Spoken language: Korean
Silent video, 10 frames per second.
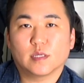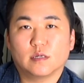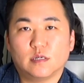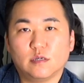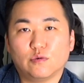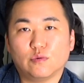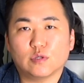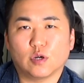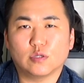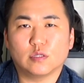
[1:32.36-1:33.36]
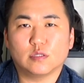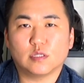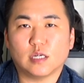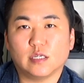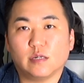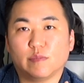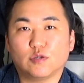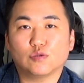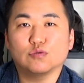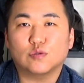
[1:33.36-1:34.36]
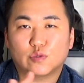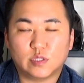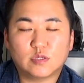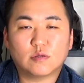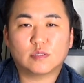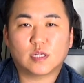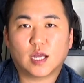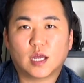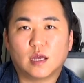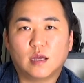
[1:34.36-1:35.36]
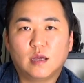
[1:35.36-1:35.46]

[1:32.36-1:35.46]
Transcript: 그리고 저는 사실 미뤄둔 것도 있었는데